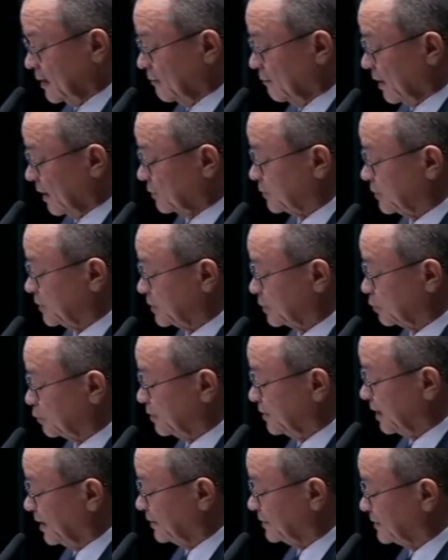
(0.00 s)
Para os
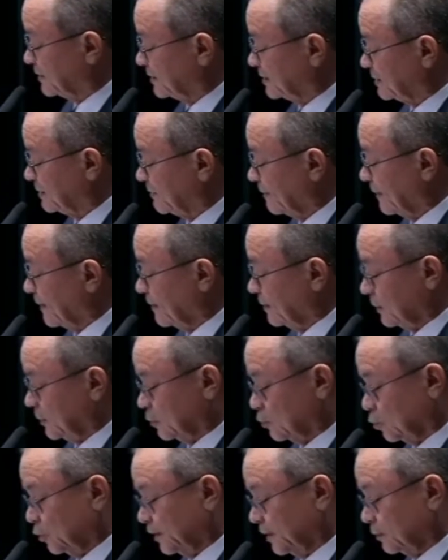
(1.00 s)
estudantes
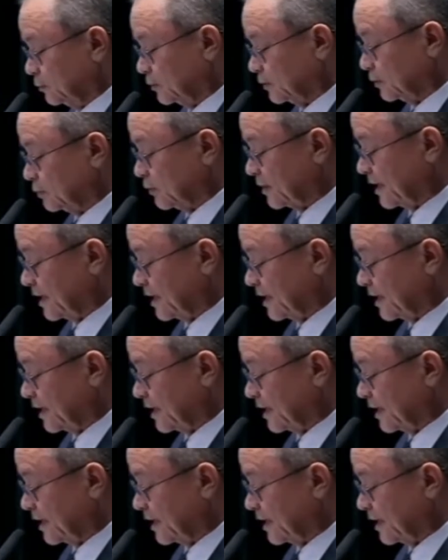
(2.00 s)
incluídos no